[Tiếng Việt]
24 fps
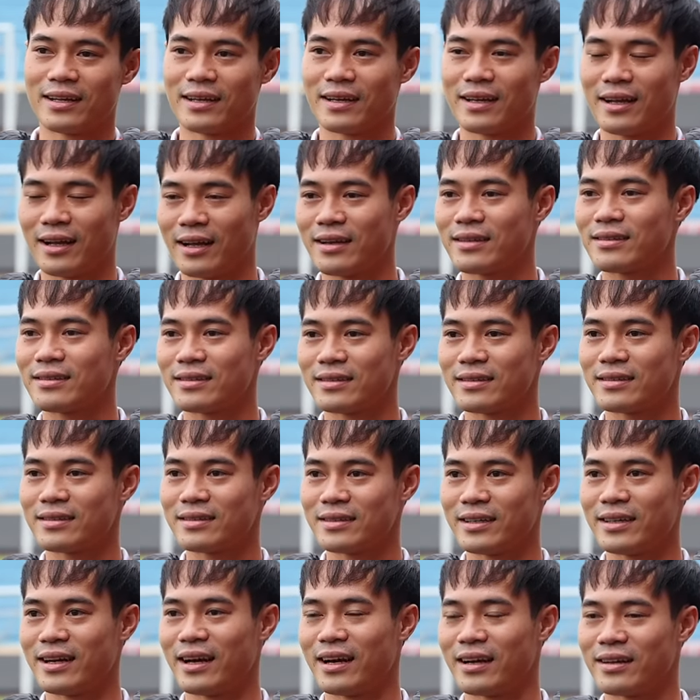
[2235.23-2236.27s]
Đấy,
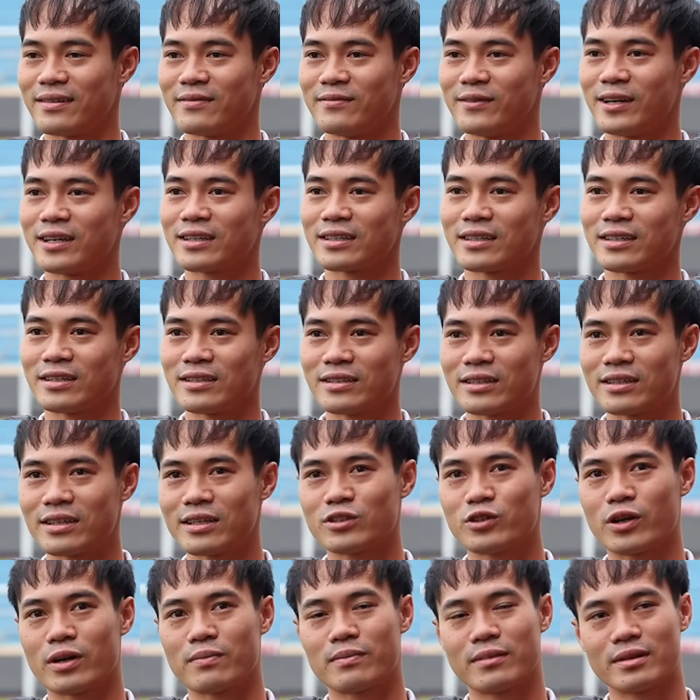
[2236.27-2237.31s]
thì vâng, thì những cái
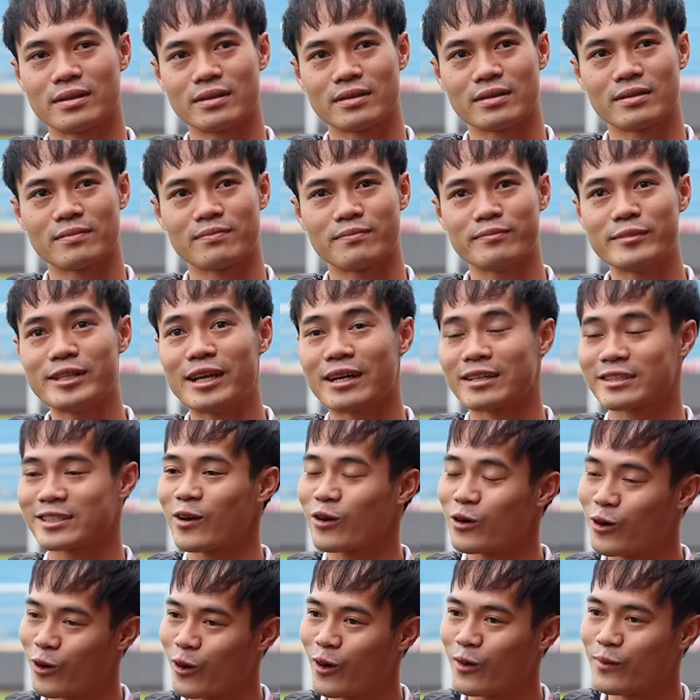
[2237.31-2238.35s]
chuyện bây giờ
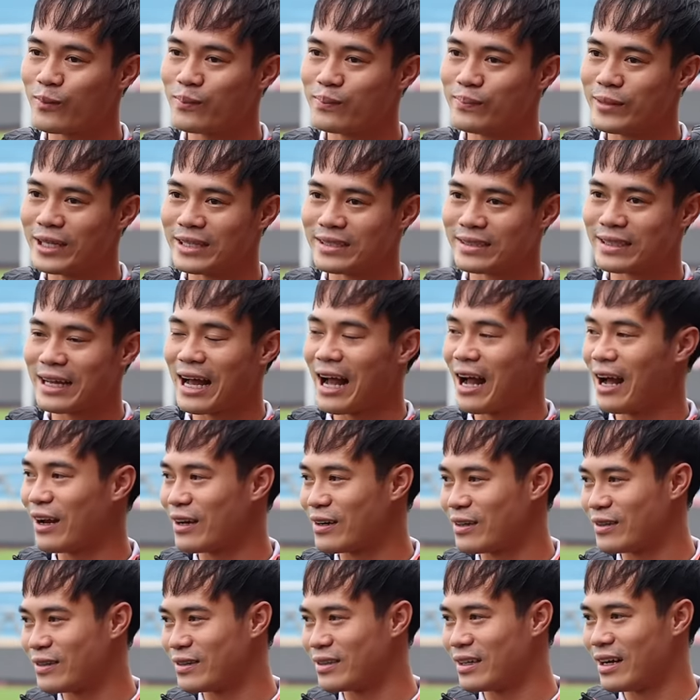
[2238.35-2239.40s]
sau đó mình đã
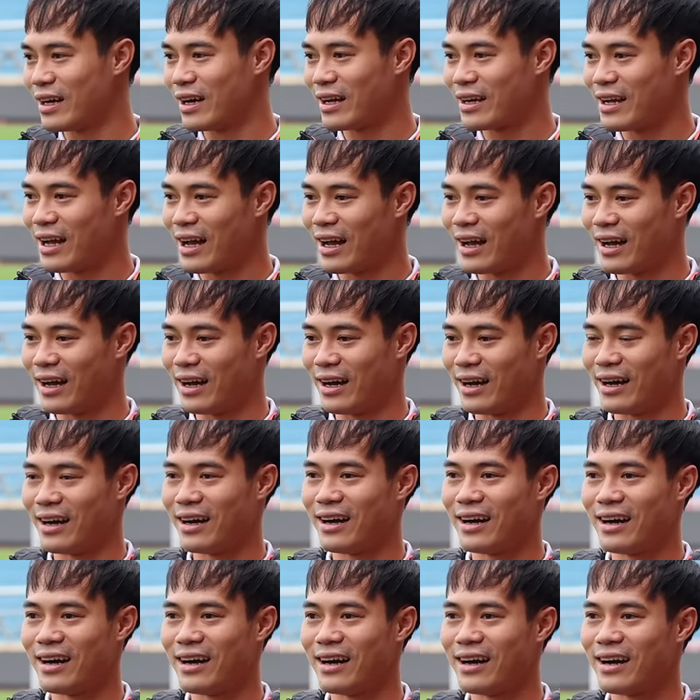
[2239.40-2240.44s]
đã, đã
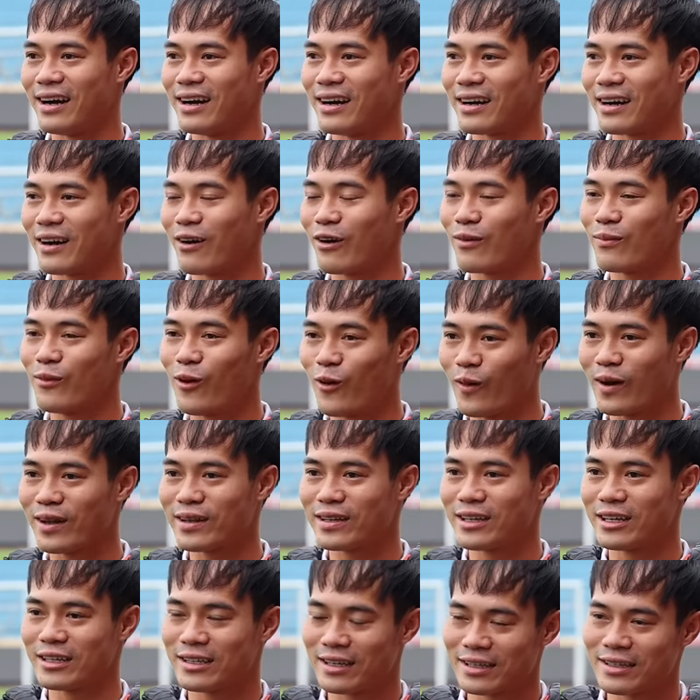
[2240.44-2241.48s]
ở ở câu lạc bộ ấy,
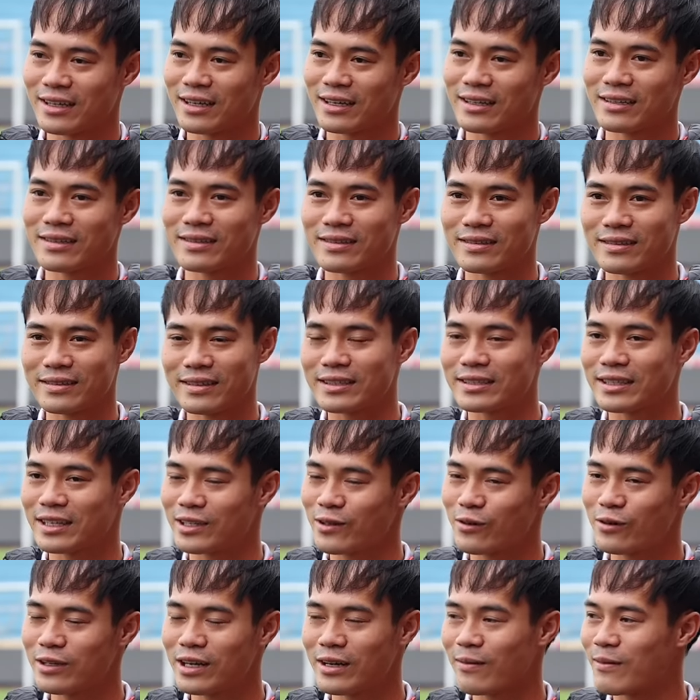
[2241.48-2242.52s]
thì thật ra những trận
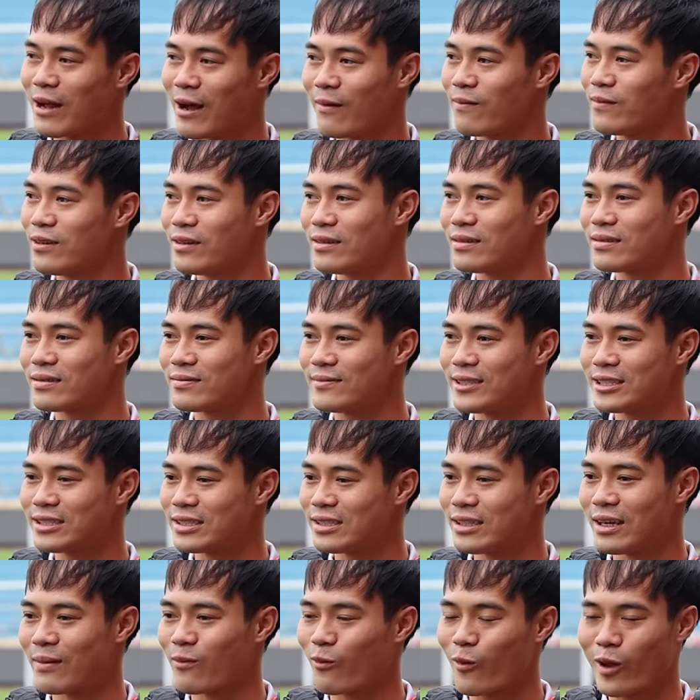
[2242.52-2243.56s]
đấu đầu tiên em đá vẫn
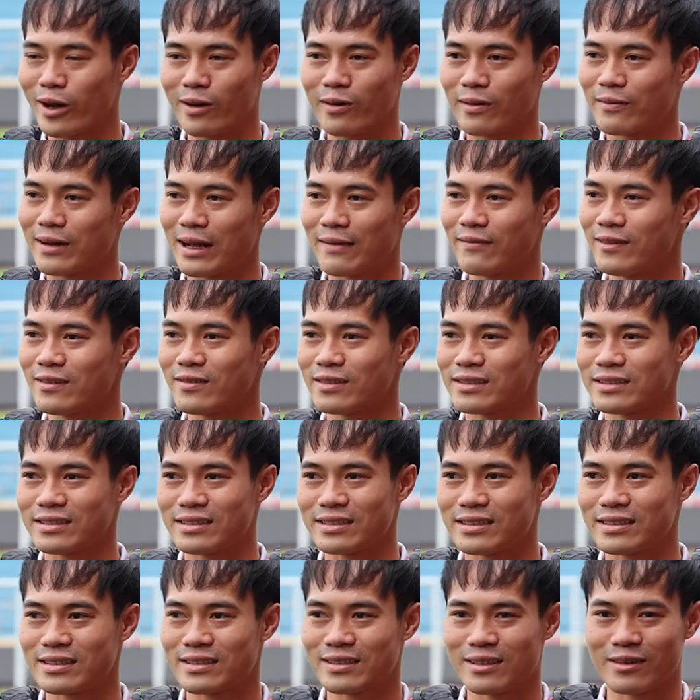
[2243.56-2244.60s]
chưa làm quen đâu, em đá vẫn còn
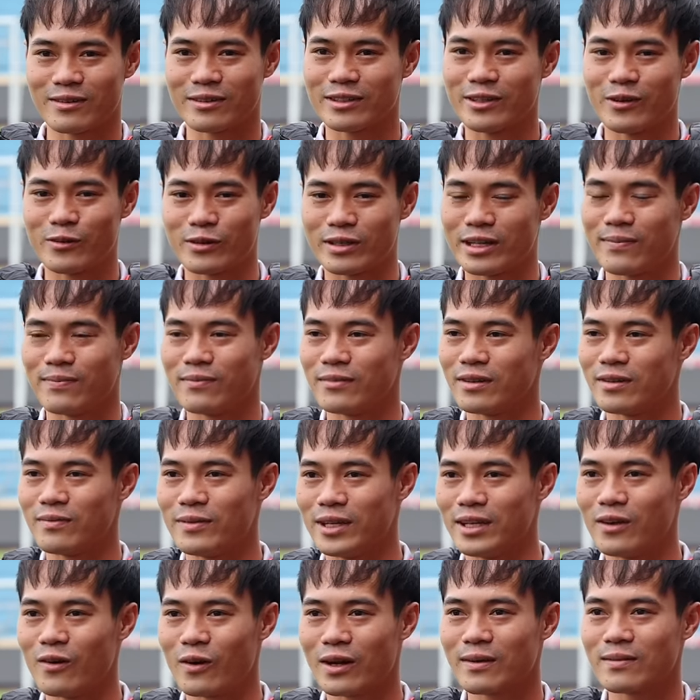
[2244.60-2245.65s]
nhiều, nhiều nhịp
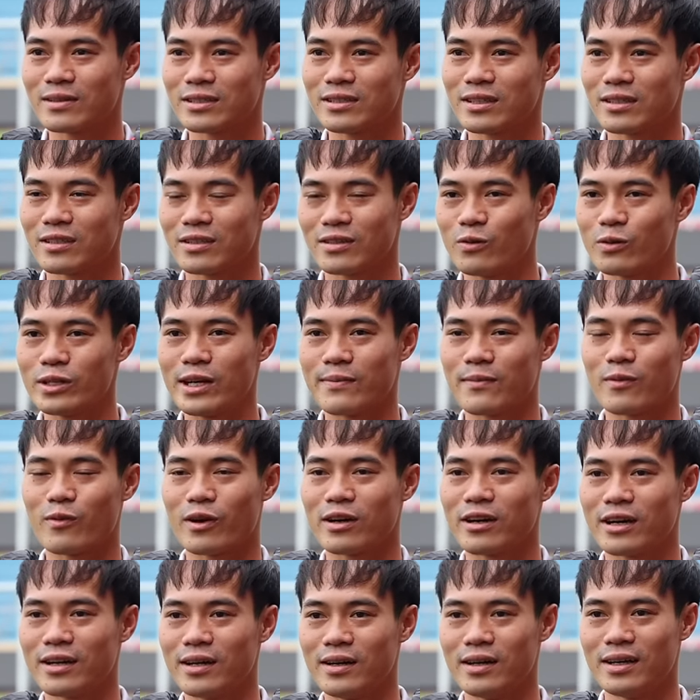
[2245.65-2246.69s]
bị lỗi lắm, chưa đúng nhịp với mọi
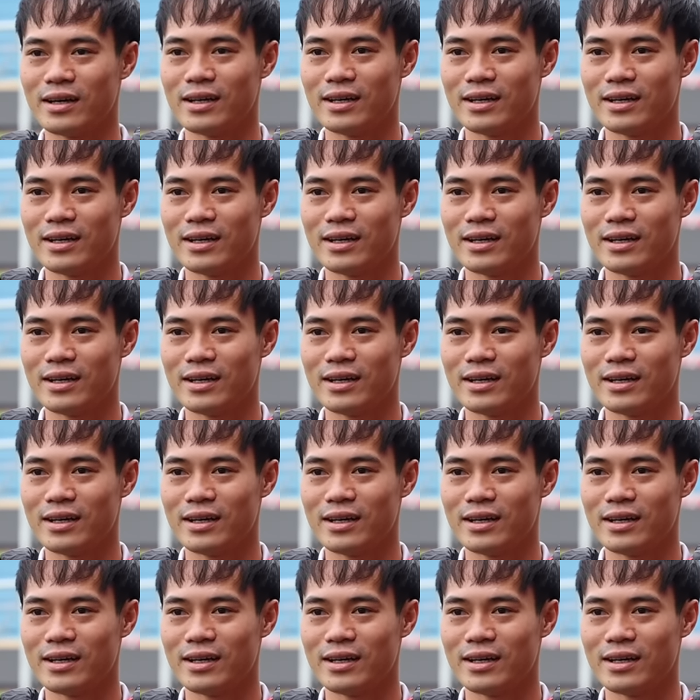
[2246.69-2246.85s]
người đâu.